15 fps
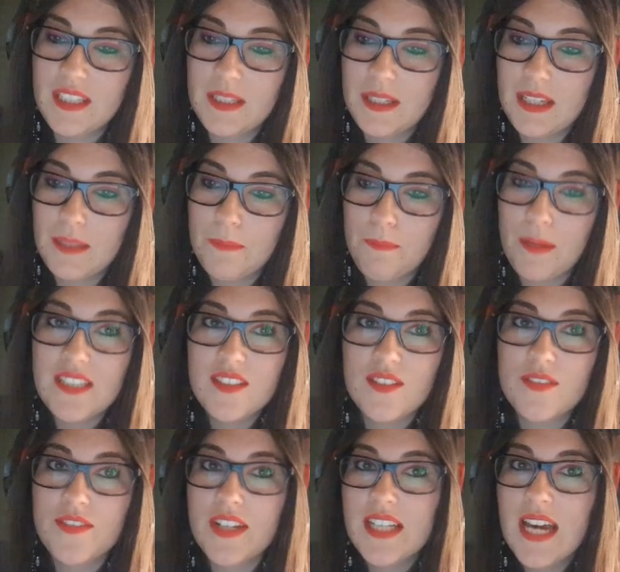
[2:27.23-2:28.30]
qui
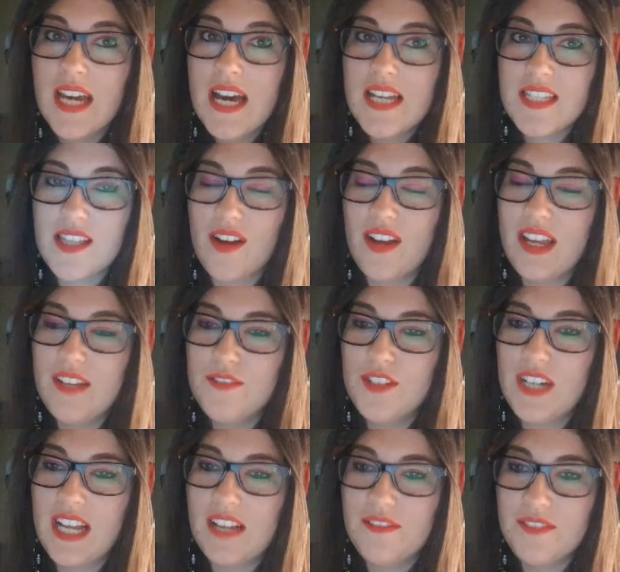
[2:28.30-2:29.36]
passent en fait ça
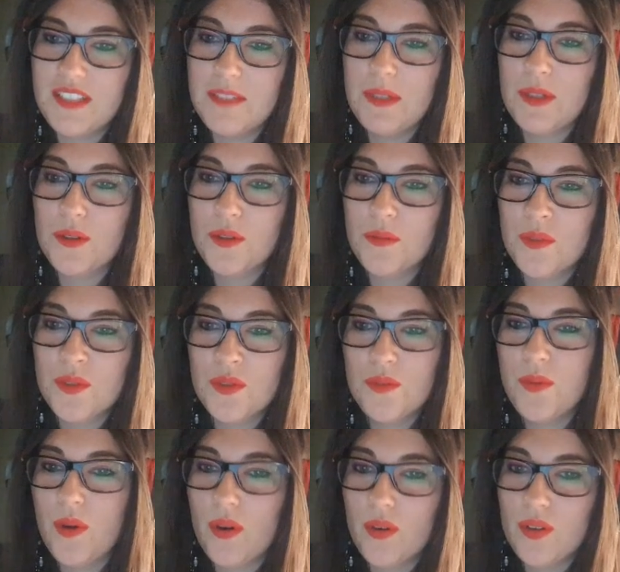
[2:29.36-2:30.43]
enlève de la vie mais le
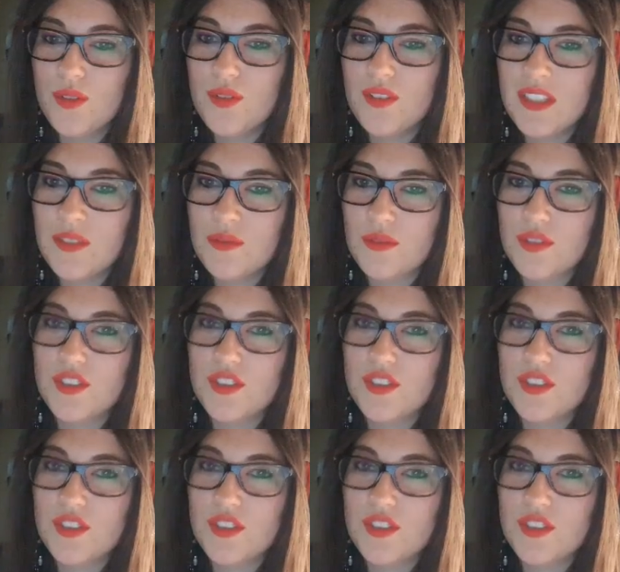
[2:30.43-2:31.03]
commando peut en redonner